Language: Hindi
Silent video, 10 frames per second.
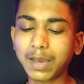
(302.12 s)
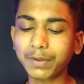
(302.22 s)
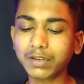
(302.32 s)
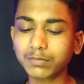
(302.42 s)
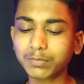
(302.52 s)
यहाँ
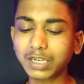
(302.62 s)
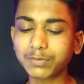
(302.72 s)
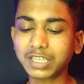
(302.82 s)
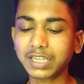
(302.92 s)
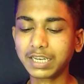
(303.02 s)
पर
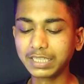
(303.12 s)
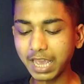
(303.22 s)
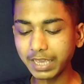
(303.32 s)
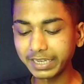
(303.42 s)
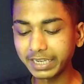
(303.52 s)
मतलब चैनल है
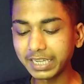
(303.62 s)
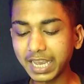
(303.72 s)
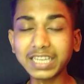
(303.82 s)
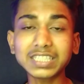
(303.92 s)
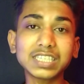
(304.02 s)
ये
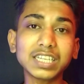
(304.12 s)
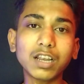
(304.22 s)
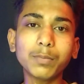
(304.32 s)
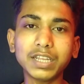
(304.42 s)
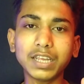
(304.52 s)
इंडिया का
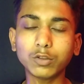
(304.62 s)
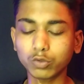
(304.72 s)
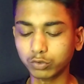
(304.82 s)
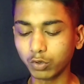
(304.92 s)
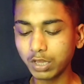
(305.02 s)
चैनल भी नहीं है
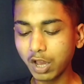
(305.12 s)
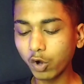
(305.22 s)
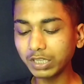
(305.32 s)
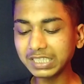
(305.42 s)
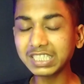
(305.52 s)
दोस्तों
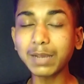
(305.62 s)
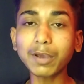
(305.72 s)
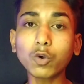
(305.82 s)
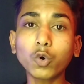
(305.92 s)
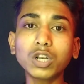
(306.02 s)
और इस
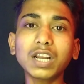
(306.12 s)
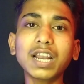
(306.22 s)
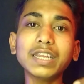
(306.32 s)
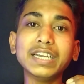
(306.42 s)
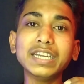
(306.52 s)
टाइप का कॉन्टेंट
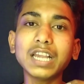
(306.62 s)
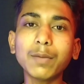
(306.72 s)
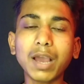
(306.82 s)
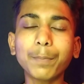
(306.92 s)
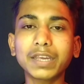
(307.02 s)
अगर
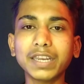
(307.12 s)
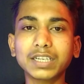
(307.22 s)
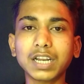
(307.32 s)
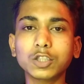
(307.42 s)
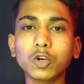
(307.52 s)
इंडिया में आप
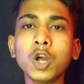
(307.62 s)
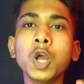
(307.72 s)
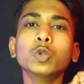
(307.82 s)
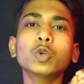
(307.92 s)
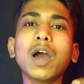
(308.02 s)
क्रिएट करते हो
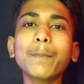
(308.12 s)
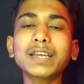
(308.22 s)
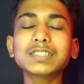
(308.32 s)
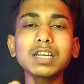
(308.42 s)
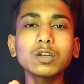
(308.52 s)
तो
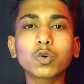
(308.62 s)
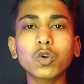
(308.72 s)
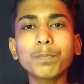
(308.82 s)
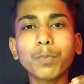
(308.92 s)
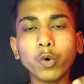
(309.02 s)
आपका चैनल
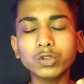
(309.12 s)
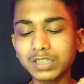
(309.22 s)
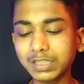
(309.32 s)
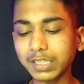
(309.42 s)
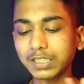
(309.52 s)
ग्रो बहुत
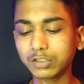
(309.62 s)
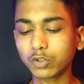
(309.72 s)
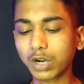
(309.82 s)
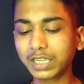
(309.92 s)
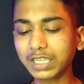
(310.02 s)
ही तेजी
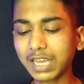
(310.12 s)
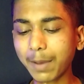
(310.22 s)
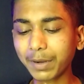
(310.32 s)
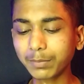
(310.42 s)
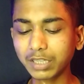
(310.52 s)
से होगा ठीक है
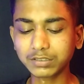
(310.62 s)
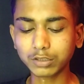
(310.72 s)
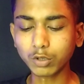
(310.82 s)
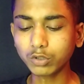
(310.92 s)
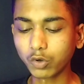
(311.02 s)
यहाँ पर आप देख
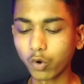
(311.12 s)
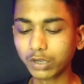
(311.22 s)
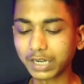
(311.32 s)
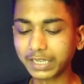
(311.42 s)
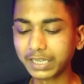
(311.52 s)
सकते हो
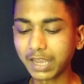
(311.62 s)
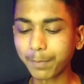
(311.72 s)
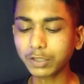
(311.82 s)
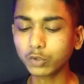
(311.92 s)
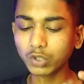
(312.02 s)
कंट्री
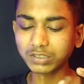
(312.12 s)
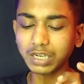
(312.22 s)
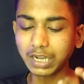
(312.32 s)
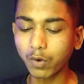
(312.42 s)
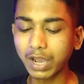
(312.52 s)
यहाँ पर यूएस
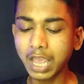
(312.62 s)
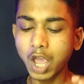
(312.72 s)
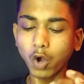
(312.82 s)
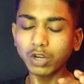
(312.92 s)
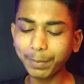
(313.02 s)
लिखा हुआ है
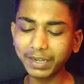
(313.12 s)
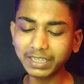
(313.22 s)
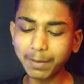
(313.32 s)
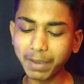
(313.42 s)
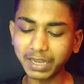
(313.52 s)
और यहाँ पर
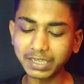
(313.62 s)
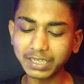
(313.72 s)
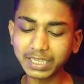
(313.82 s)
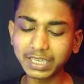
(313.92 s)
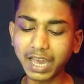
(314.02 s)
इनके
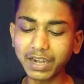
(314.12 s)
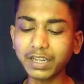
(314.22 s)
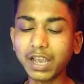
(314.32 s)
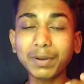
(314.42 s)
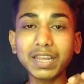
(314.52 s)
महीने की
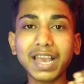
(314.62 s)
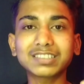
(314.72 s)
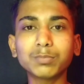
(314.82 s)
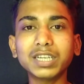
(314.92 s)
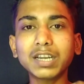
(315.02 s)
अर्निंग यहाँ पर
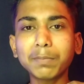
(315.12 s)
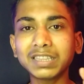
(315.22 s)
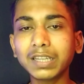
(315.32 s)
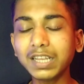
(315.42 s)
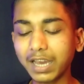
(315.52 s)
एक्समेटन
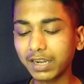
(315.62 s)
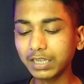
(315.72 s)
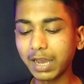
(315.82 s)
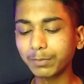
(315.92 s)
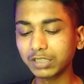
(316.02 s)
मंथली
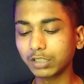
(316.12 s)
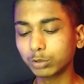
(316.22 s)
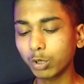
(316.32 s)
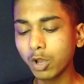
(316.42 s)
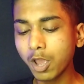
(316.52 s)
अर्निंग आप देख
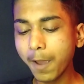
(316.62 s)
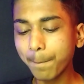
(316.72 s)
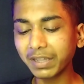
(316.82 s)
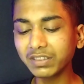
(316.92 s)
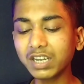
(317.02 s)
सकते हो
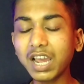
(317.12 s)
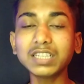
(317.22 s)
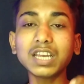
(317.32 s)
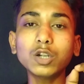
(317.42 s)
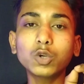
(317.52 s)
पंद्रह
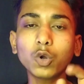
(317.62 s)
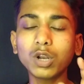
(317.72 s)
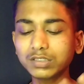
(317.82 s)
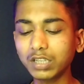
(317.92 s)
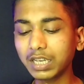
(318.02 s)
हज़ार
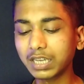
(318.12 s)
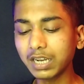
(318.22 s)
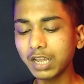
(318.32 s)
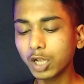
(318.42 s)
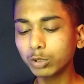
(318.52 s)
डॉलर से
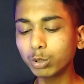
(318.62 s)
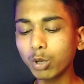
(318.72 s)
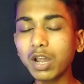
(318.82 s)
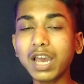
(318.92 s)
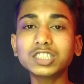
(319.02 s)
लेकर
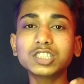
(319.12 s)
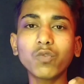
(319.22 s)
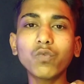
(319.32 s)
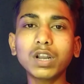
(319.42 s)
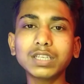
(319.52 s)
दो लाख
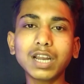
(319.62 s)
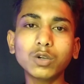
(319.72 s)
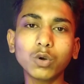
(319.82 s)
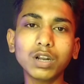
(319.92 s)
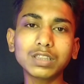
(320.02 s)
चौवन हज़ार
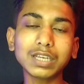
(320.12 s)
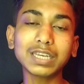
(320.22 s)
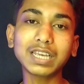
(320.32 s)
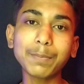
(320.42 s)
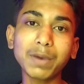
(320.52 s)
डॉलर तक
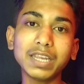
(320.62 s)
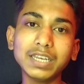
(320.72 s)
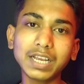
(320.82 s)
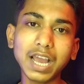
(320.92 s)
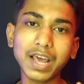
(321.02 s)
इनका
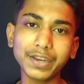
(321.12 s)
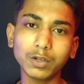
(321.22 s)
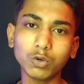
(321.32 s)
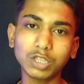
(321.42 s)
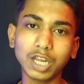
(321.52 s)
महीने का
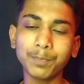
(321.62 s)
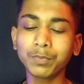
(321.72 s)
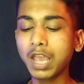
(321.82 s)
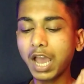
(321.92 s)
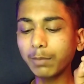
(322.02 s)
अर्निंग होता है
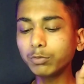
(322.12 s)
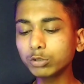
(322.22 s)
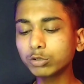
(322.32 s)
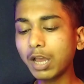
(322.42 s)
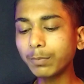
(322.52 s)
अब
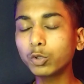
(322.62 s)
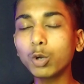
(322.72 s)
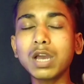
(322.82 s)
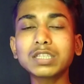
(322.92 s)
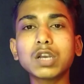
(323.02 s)
दोस्तों आप
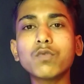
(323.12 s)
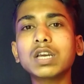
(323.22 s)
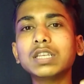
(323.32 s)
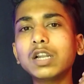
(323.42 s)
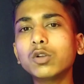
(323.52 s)
दो लाख
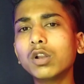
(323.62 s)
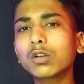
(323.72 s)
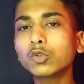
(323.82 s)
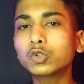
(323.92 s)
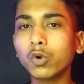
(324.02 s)
चौवन हज़ार
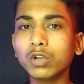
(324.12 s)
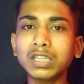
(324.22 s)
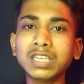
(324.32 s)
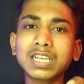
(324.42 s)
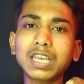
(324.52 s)
डॉलर को छोड़
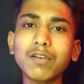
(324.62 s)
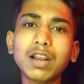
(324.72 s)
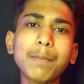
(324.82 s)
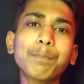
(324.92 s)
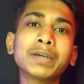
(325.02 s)
दीजिए
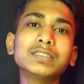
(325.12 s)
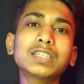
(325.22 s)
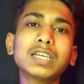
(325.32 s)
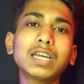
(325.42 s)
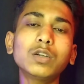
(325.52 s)
केवल आप
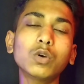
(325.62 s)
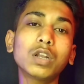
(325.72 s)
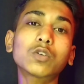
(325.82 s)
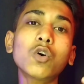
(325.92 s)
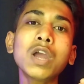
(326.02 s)
पंद्रह हज़ार
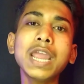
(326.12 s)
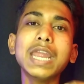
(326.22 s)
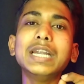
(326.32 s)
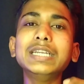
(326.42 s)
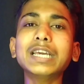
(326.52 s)
डॉलर को
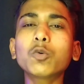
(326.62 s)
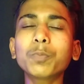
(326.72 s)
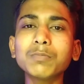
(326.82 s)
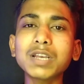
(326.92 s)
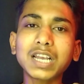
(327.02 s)
इंडियन
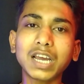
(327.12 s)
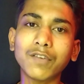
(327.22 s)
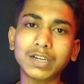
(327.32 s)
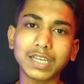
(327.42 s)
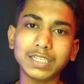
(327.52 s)
रुपीज़ में
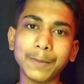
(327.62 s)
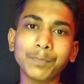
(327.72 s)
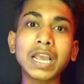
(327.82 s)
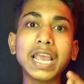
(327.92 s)
कन्वर्ट करिए